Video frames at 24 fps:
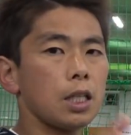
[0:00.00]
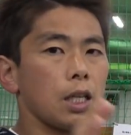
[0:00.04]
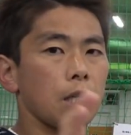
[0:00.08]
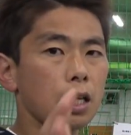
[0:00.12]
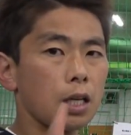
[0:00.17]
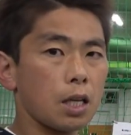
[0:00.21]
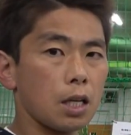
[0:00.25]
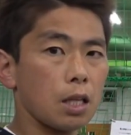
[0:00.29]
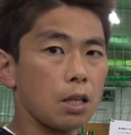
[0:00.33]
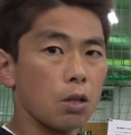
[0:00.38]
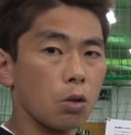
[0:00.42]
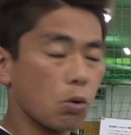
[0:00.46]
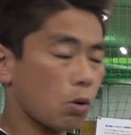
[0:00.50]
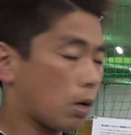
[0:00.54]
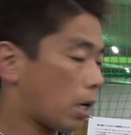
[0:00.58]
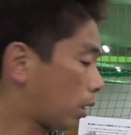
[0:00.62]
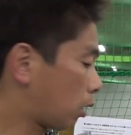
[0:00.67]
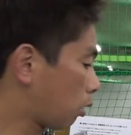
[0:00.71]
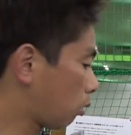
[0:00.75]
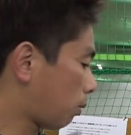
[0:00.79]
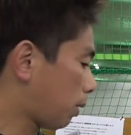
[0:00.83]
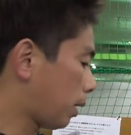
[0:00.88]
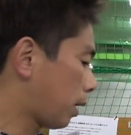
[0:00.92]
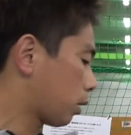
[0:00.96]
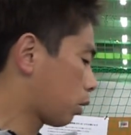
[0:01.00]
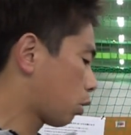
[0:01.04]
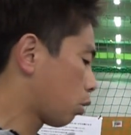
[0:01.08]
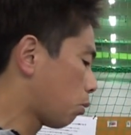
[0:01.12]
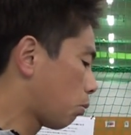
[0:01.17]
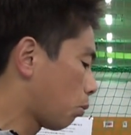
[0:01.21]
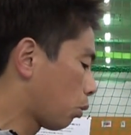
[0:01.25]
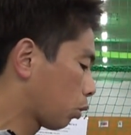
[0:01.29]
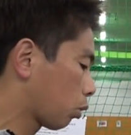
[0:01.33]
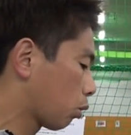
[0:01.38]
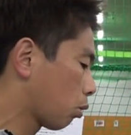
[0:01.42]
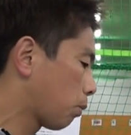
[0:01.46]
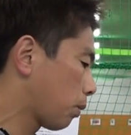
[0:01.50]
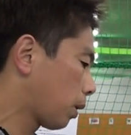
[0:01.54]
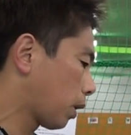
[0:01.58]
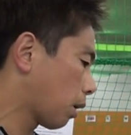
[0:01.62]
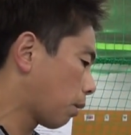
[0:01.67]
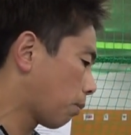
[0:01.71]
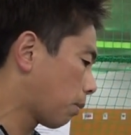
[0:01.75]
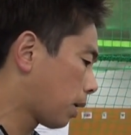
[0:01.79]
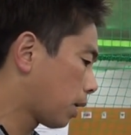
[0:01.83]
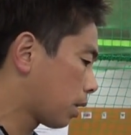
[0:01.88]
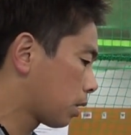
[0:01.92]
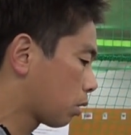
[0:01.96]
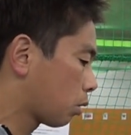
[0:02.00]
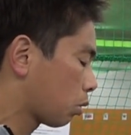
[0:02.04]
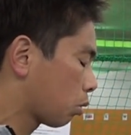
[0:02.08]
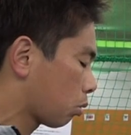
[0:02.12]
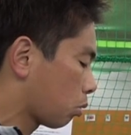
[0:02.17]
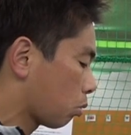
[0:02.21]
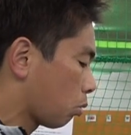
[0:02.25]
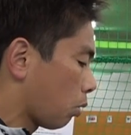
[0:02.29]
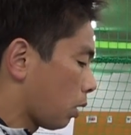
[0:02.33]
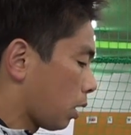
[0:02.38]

だけのアドバイスを求めて満足を